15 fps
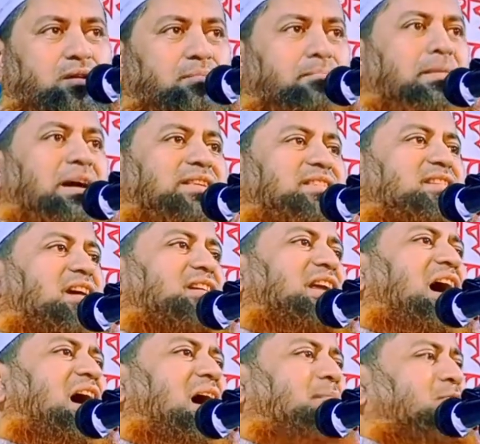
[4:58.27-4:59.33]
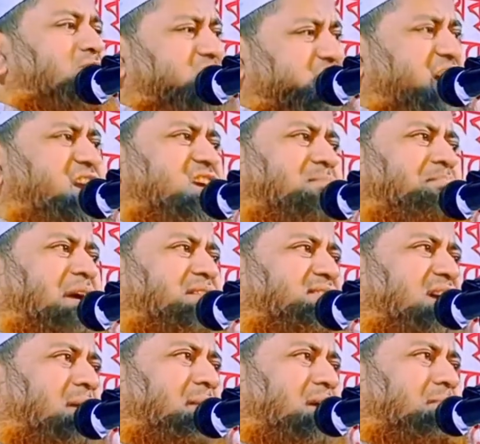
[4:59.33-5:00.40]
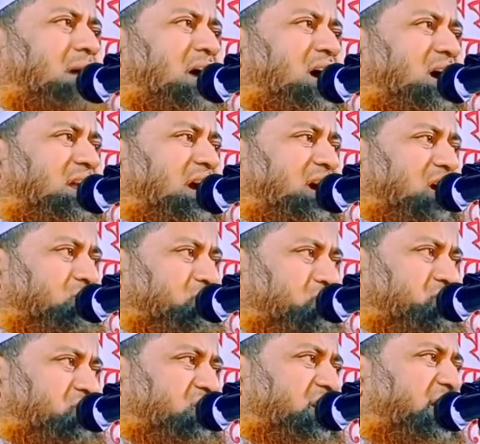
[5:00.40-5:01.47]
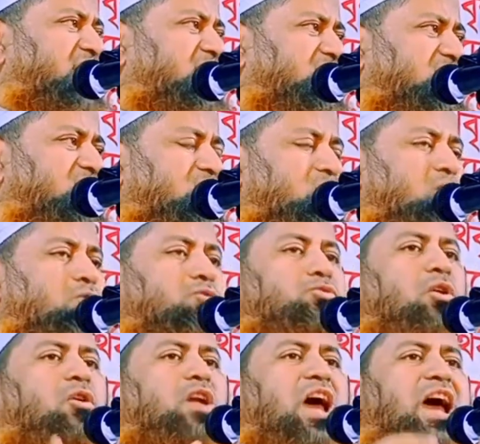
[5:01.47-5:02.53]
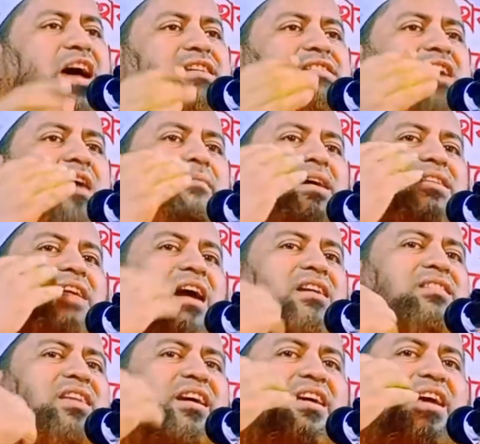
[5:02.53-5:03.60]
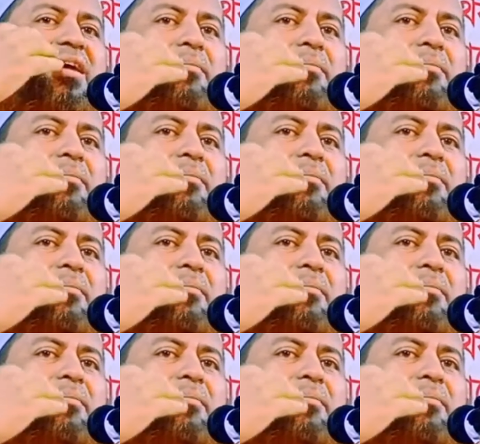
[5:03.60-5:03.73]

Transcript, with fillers: বাচ্চাটা এমন ট্রেনিং পাইছে আমার মায়া লাগানোর জন্যে দৌড়ে এসে আমার দাড়ি থেকে